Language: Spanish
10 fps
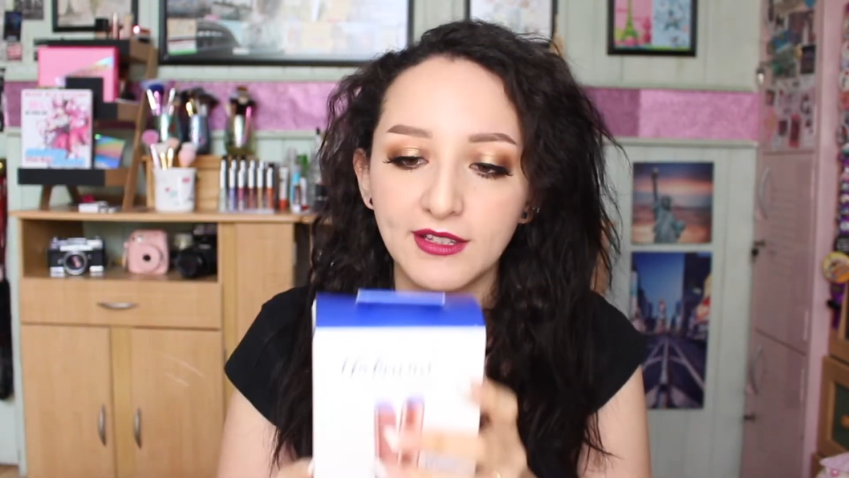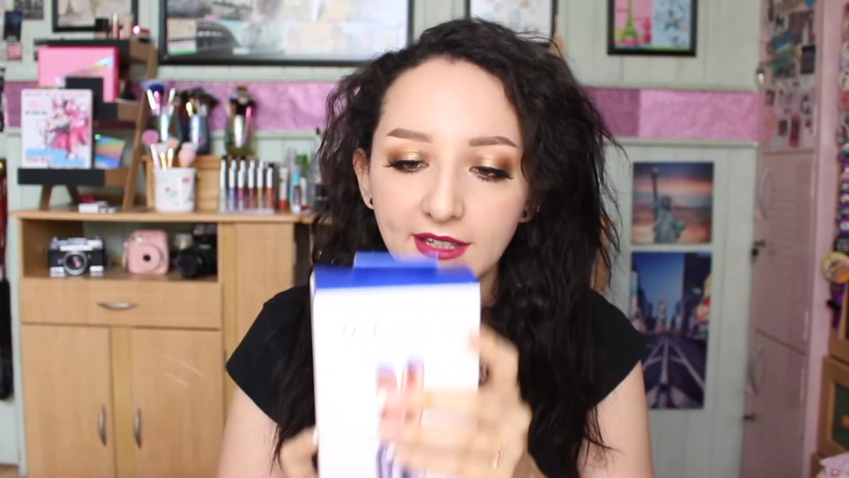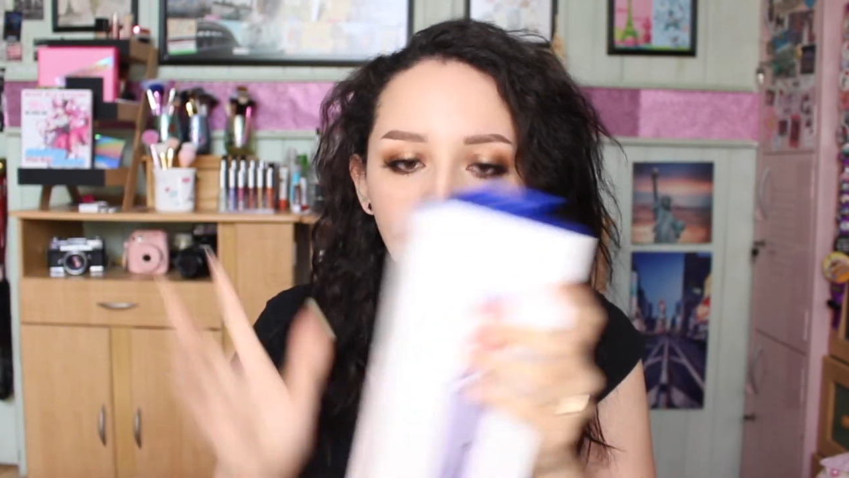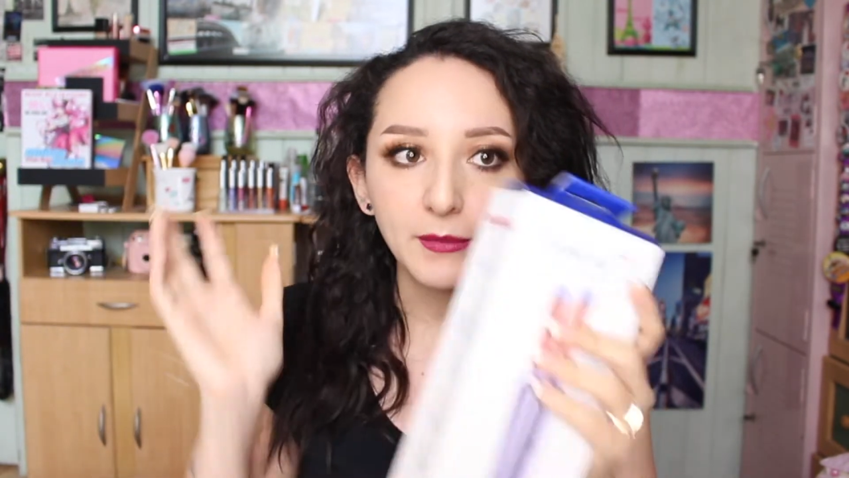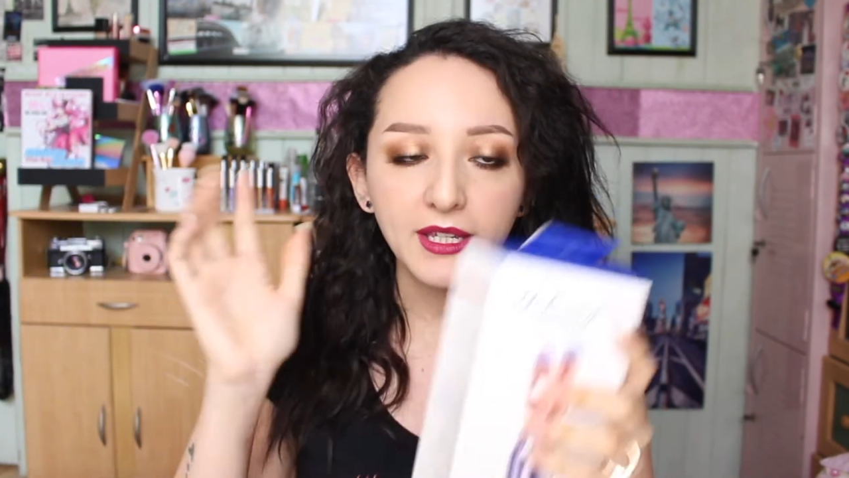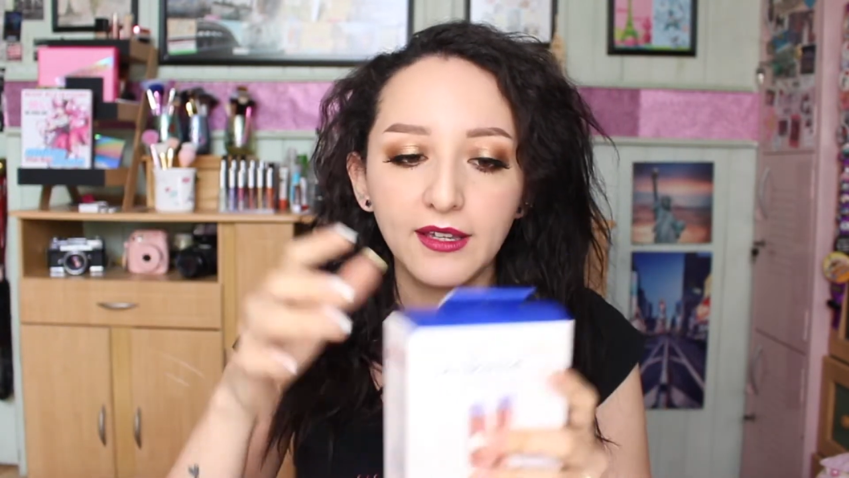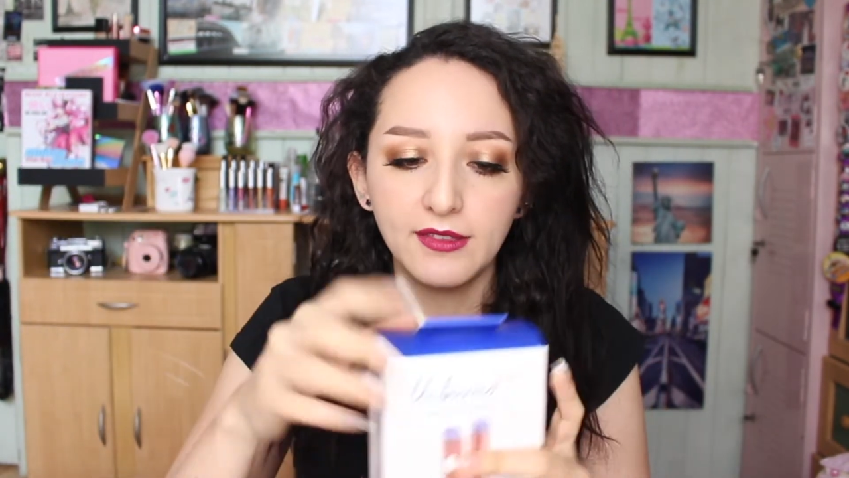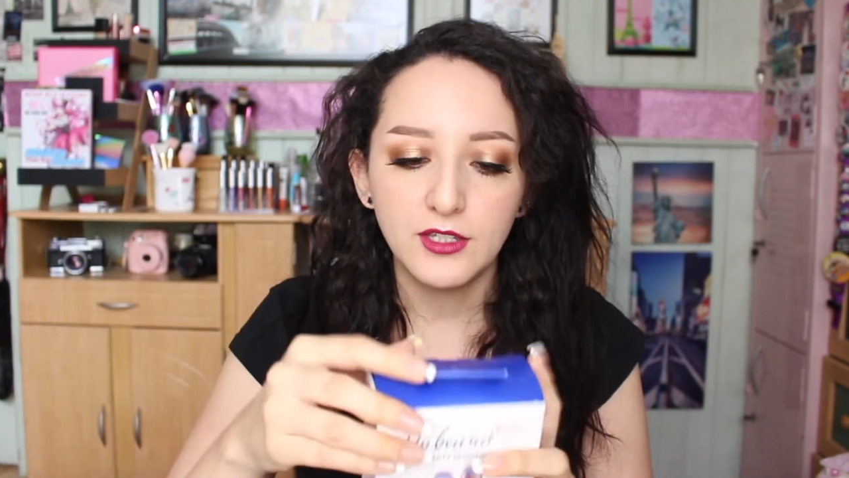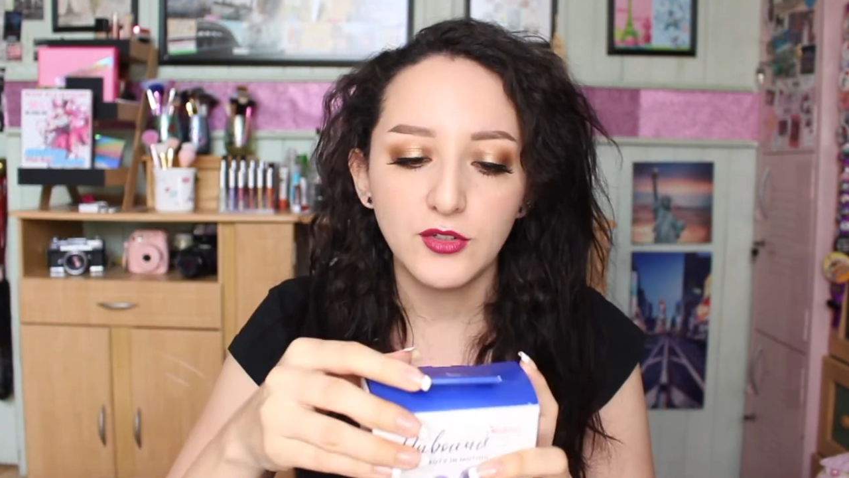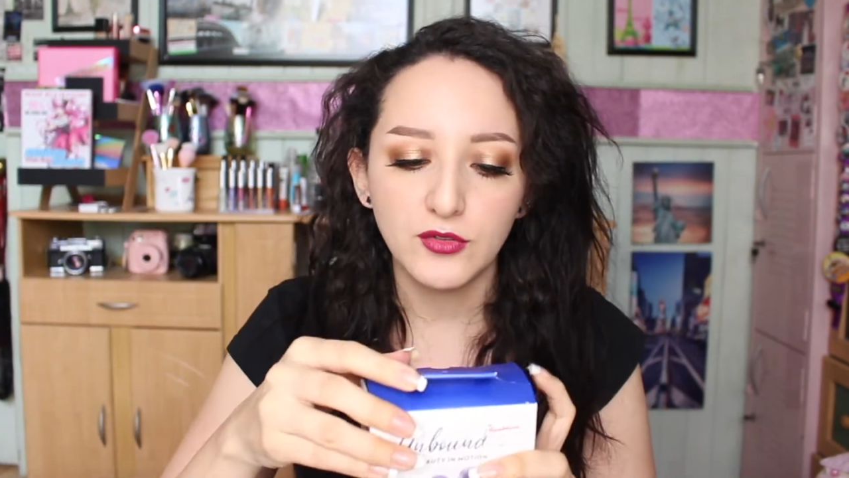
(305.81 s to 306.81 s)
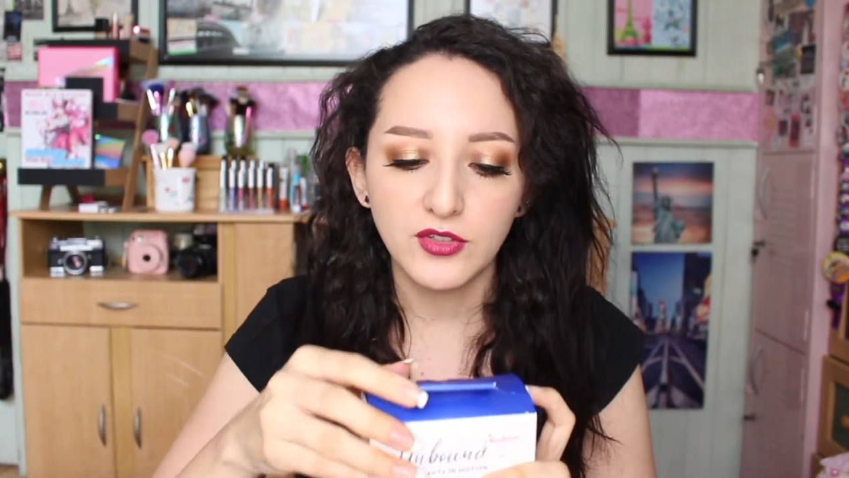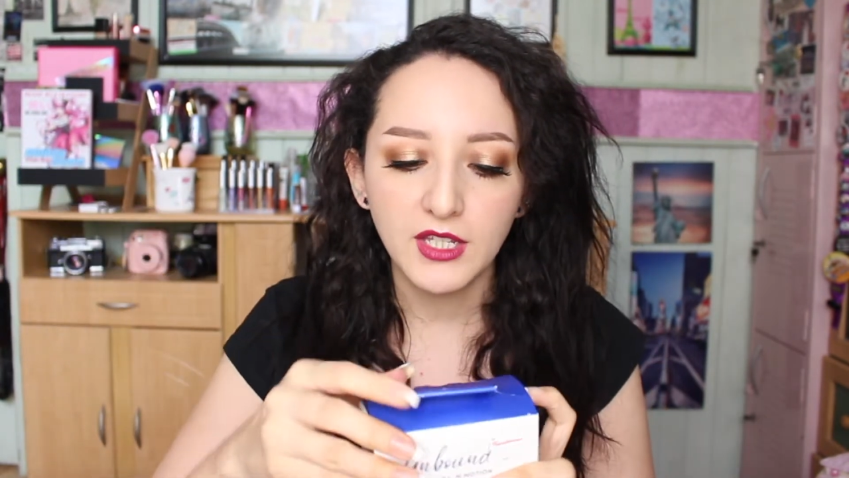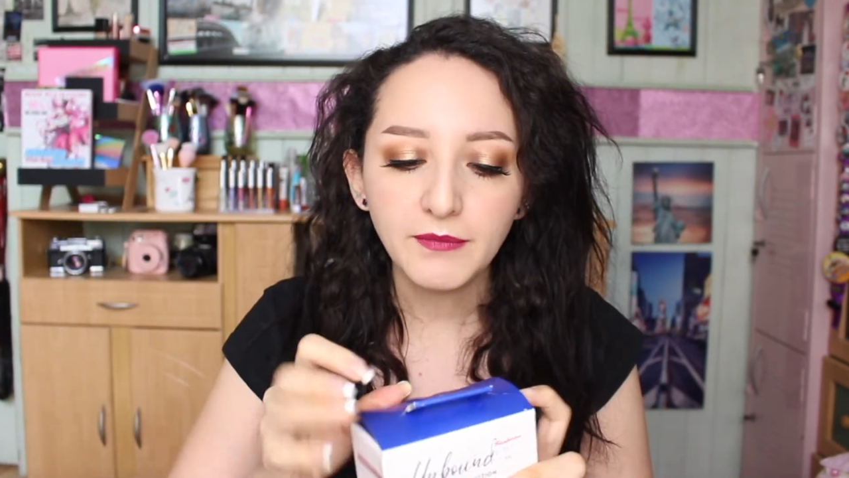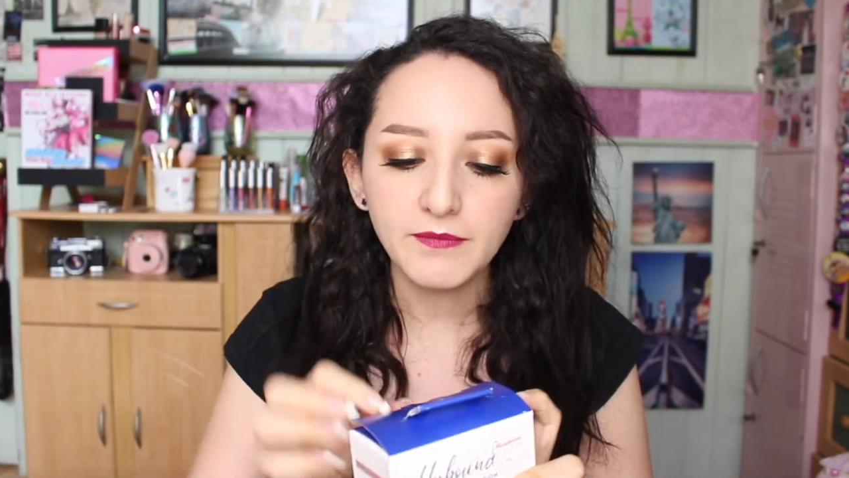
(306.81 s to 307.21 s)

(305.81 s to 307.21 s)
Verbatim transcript: térmica y de hecho sí,